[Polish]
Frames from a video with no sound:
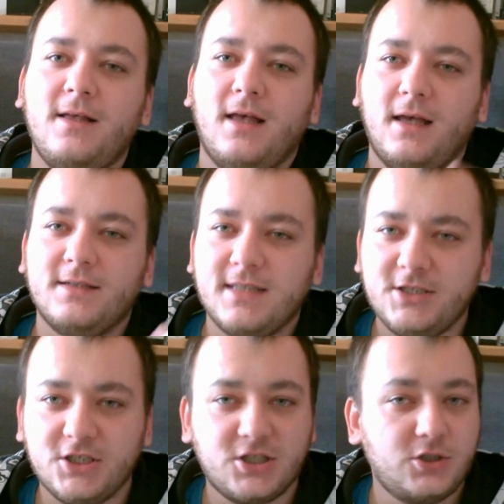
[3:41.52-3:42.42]
e,
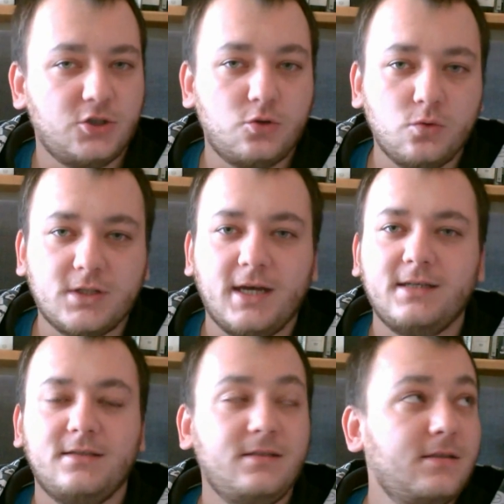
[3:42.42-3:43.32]
znajdziecie gdzieś
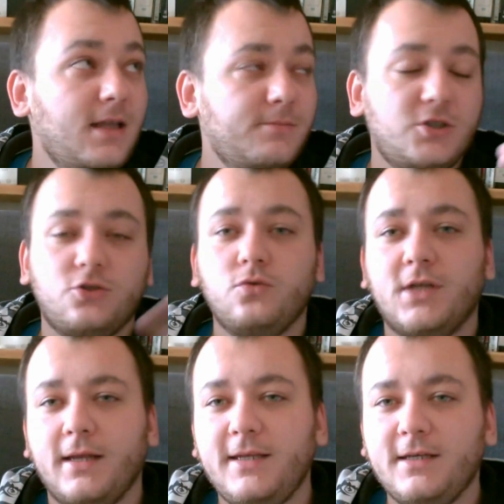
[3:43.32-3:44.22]
tutaj, dam gdzieś
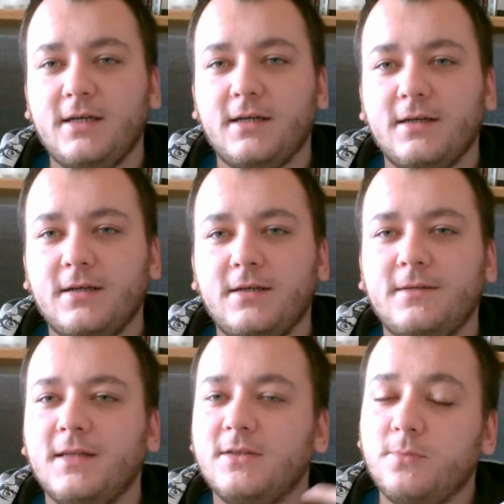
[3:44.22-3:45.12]
tutaj link. E,
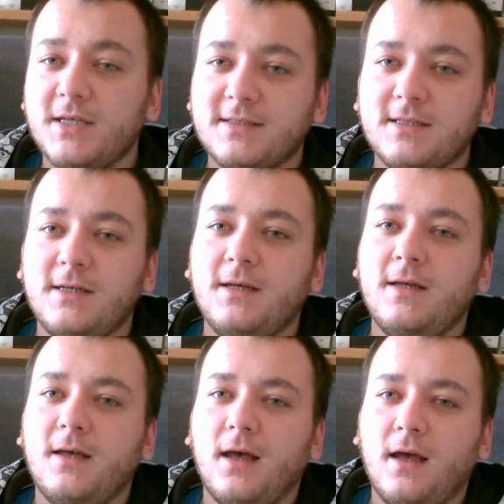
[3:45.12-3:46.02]
natomiast
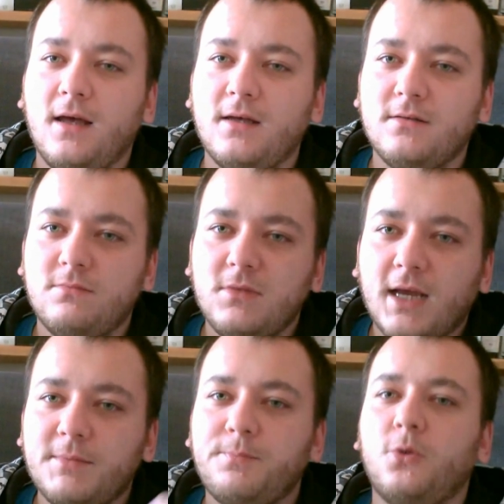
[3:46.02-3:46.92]
E,
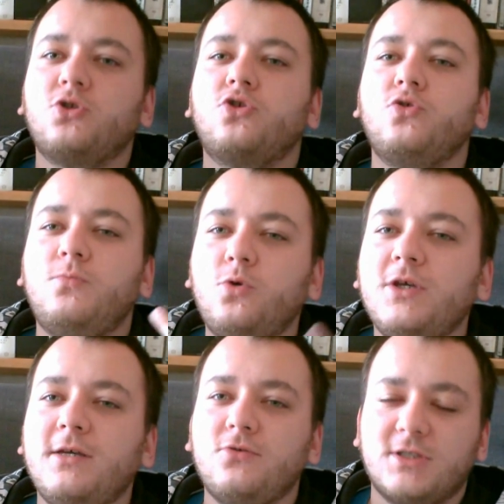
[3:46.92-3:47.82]
jakby
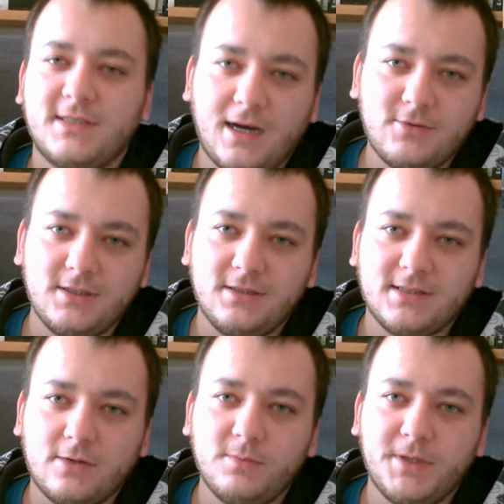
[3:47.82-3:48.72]
podsumuje już cały,
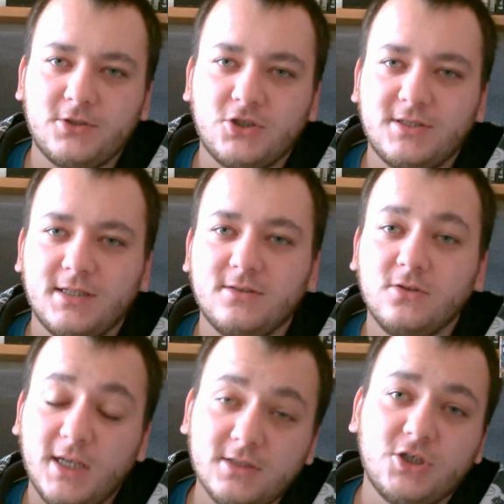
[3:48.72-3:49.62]
cały pierwszy
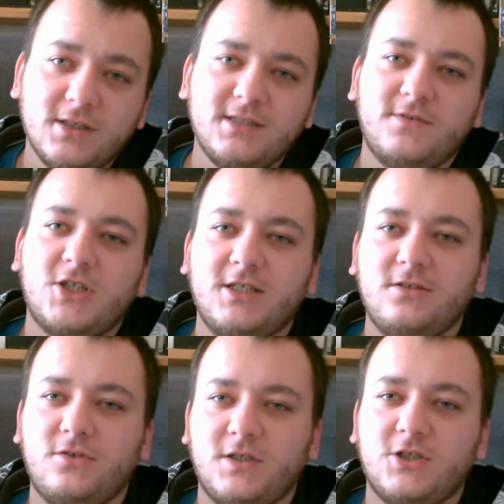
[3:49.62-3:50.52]
sezon, kiedy się
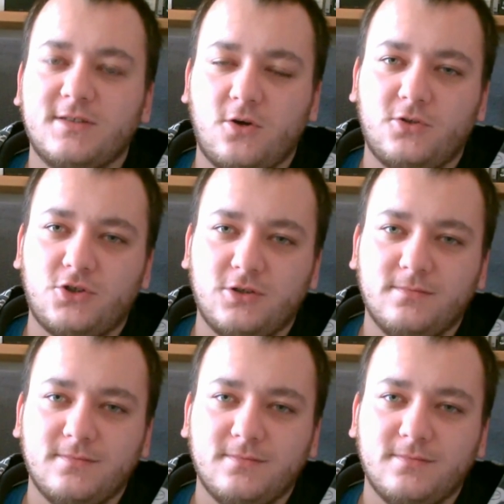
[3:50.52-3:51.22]
najzwyczajniej w świecie skończy.